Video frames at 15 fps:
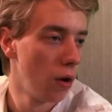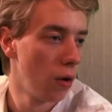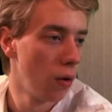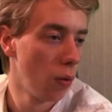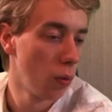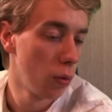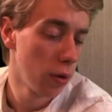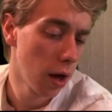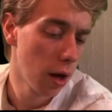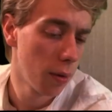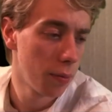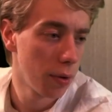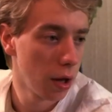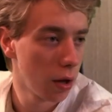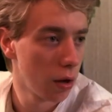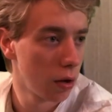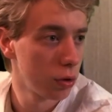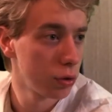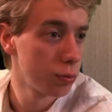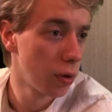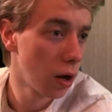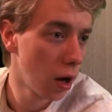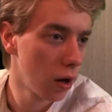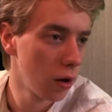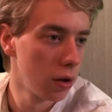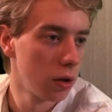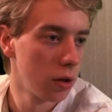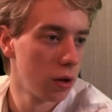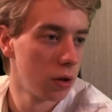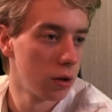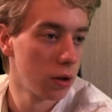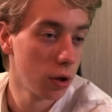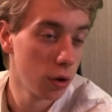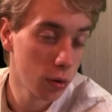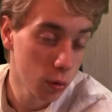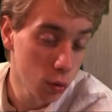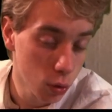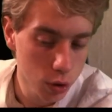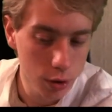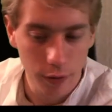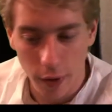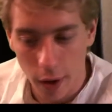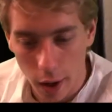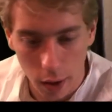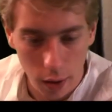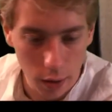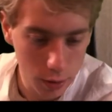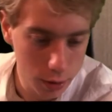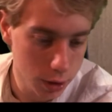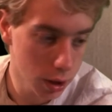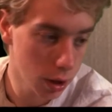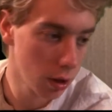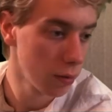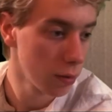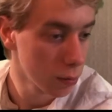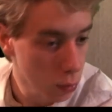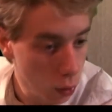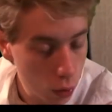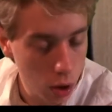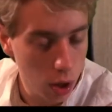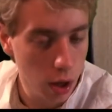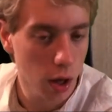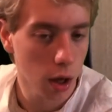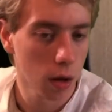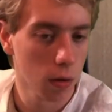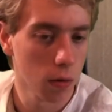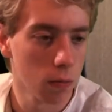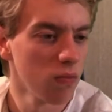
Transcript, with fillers: Je veux bien, mais je peux pas. J'ai tellement de choses à faire ici avec mon oncle et...